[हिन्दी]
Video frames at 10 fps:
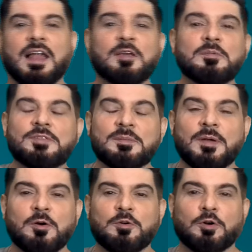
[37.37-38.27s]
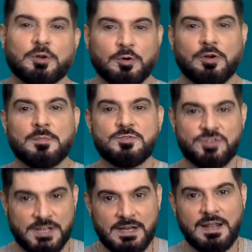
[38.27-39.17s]
अलैक्म जी मैं हूँ डॉक्टर खुरम
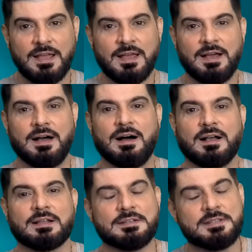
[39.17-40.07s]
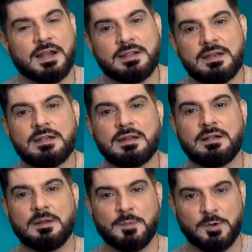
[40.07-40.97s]
मशीर कंसल्टेंट
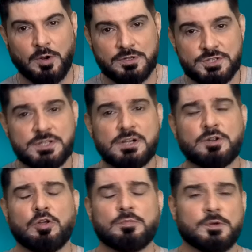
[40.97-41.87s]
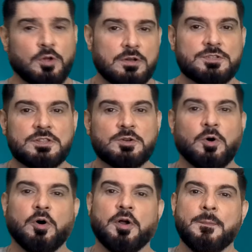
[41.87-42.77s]
डर्माटोलॉजिस्ट एंड कॉस्मेटोलॉजिस्ट
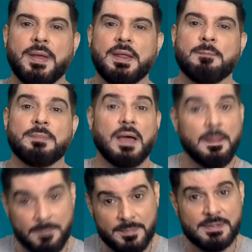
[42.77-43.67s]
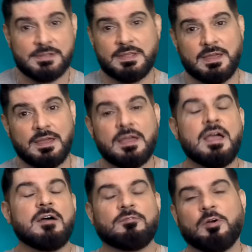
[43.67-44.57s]
और मैंने अपना एम बी बी एस किया है
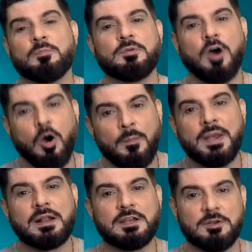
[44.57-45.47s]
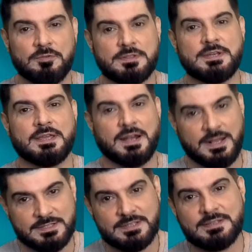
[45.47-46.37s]
फ्राम डाओ मेडिकल यूनिवर्सिटी
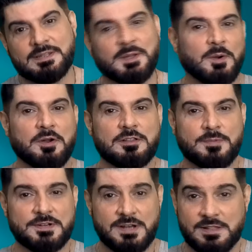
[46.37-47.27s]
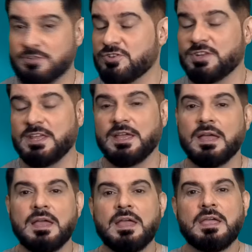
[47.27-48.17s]
कराची से और स्पेशलाइजेशन की है
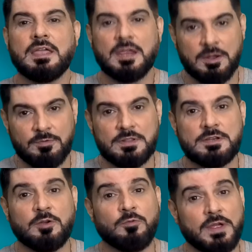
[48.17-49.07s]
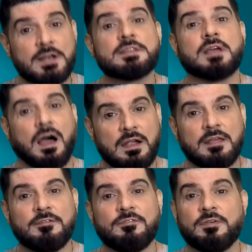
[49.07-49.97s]
यूनिवर्सिटी ऑफ वेल्स
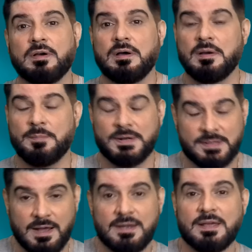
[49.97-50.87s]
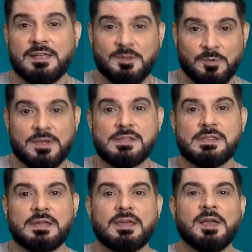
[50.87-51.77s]
कार्डिफ बरतानिया यूके
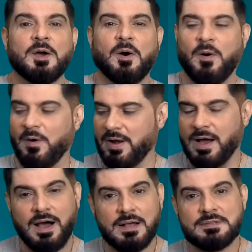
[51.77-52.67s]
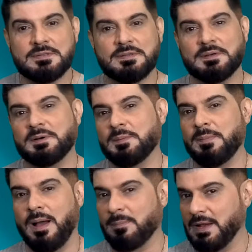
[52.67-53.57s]
से और आज uh,
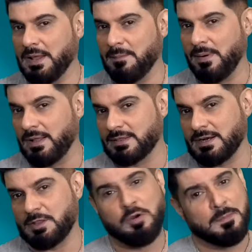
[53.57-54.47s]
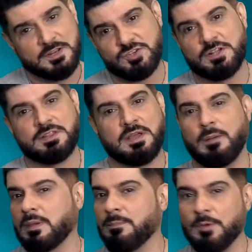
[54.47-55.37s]
मैं आपके लिए बात करता हूँ हमेशा से
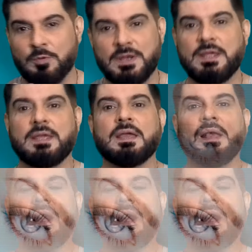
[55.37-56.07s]
आपकी ब्यूटी